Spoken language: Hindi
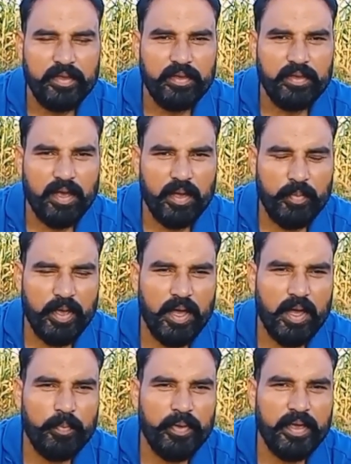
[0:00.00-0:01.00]
जहाँ पे
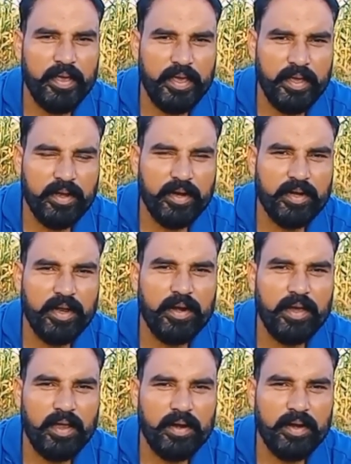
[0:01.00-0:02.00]
आप एक गट्टा
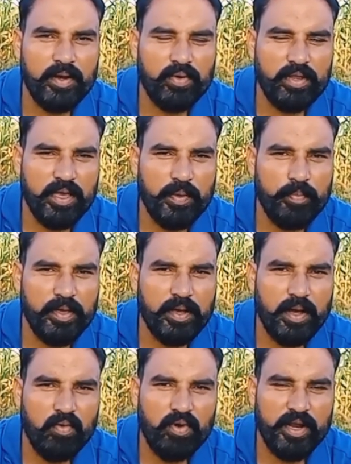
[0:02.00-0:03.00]
डाल रहे हो डीएपी
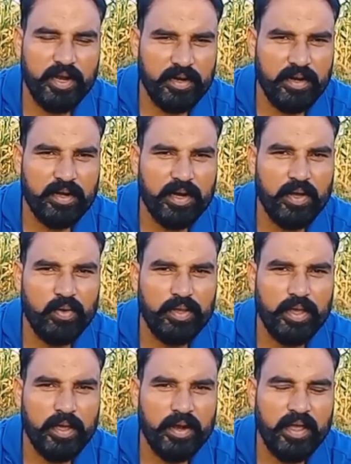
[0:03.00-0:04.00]
का वो डेढ़ गट्टा हो
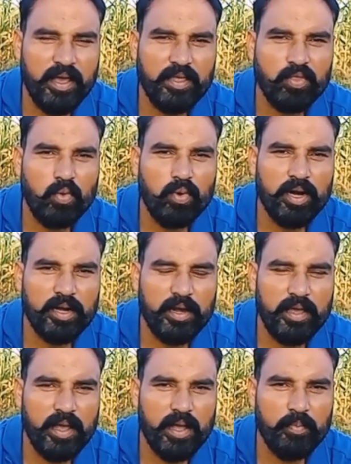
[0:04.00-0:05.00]
जाएगा या दो
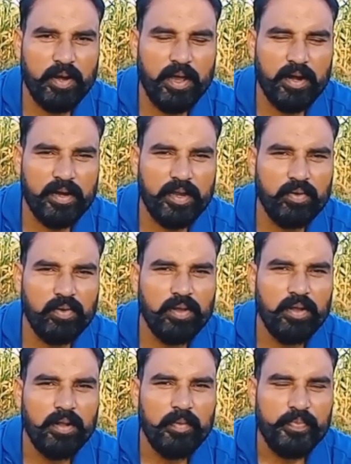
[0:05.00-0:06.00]
गट्टे आप डाल रहे हो
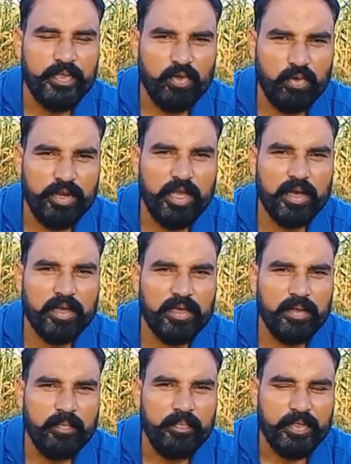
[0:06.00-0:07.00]
यूरिया
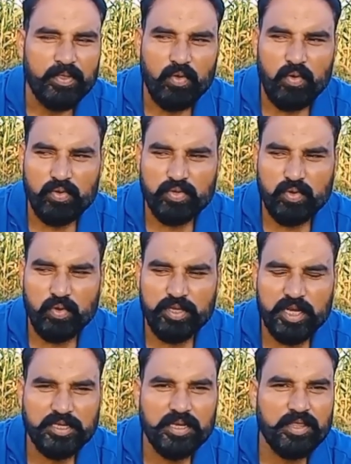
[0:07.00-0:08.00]
के तो उसको
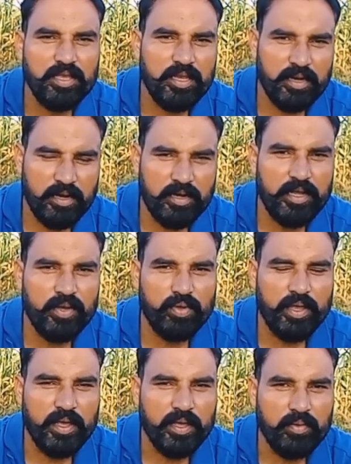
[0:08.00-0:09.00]
जस्ट तीन गट्टे हो
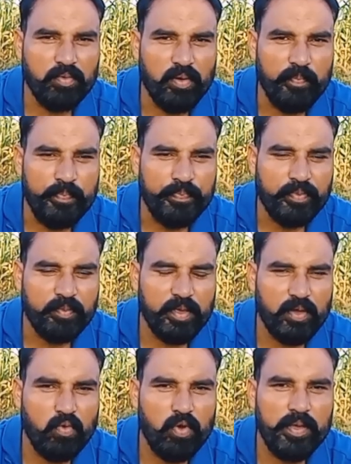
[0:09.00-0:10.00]
जाएंगे वो
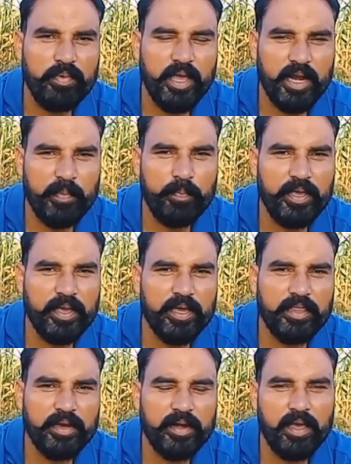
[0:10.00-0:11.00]
भी कोई भी एन पी
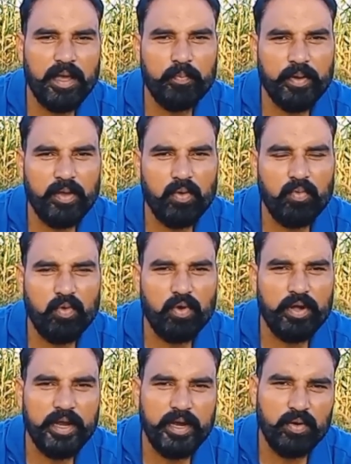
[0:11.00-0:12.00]
के देना आपको
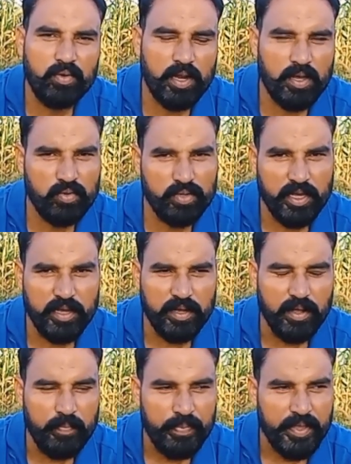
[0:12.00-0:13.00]
वो डेढ़ गुना हो जाएगा